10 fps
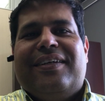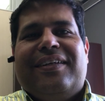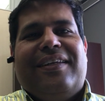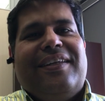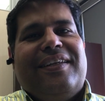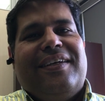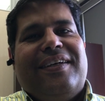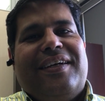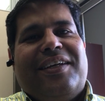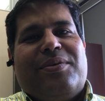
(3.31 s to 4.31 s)

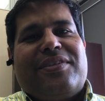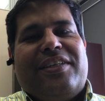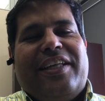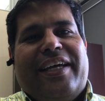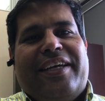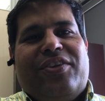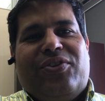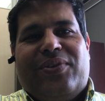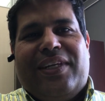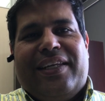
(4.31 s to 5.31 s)
أنا وصلني الآن
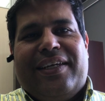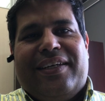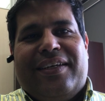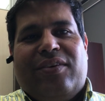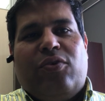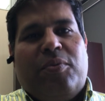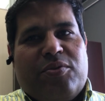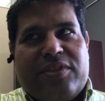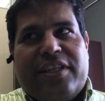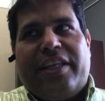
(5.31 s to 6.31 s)
إنه هو
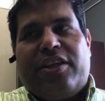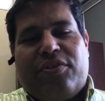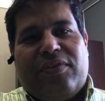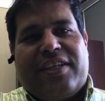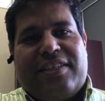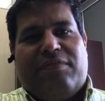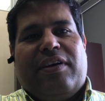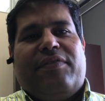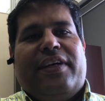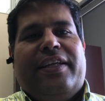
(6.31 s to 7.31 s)
مش وصلني أنا شفته على
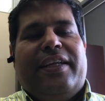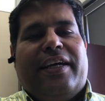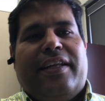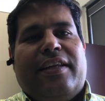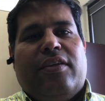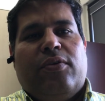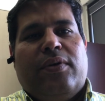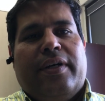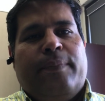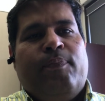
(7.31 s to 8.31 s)
الصفحة فعلا على اللي
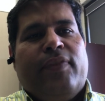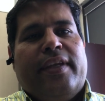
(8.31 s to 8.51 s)
هو